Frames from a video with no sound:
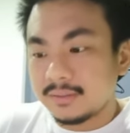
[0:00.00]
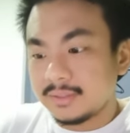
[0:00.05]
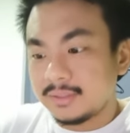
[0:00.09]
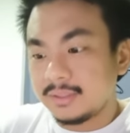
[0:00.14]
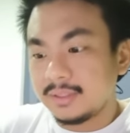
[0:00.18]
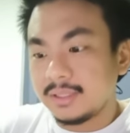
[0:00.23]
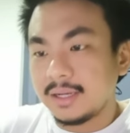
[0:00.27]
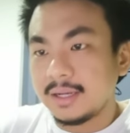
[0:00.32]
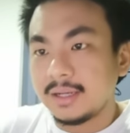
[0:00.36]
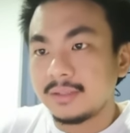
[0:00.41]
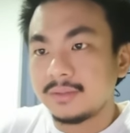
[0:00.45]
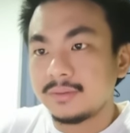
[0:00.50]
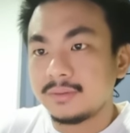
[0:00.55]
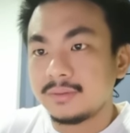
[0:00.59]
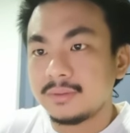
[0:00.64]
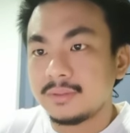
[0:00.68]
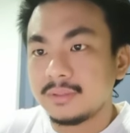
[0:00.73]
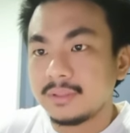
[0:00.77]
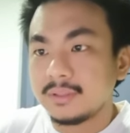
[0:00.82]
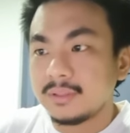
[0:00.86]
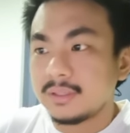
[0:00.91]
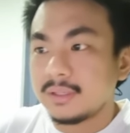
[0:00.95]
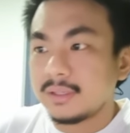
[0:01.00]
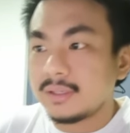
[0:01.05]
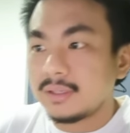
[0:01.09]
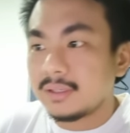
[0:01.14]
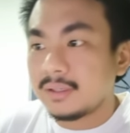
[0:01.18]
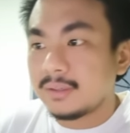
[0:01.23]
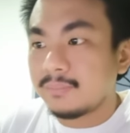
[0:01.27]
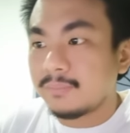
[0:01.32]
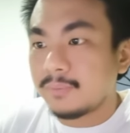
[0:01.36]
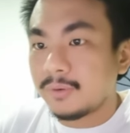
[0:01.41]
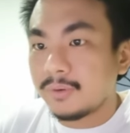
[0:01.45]
其他那
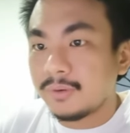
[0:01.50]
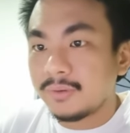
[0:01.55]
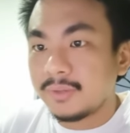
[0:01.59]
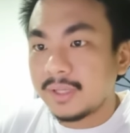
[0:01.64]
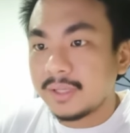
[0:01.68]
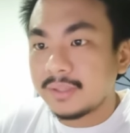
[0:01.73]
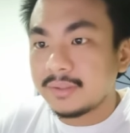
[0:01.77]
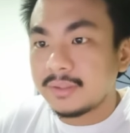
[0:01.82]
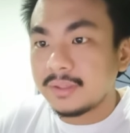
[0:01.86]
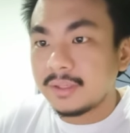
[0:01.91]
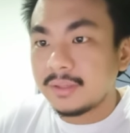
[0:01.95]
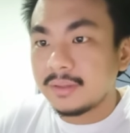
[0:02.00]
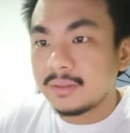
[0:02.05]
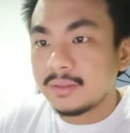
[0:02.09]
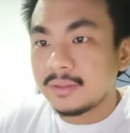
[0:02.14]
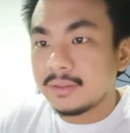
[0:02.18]
个 Poloniex 看，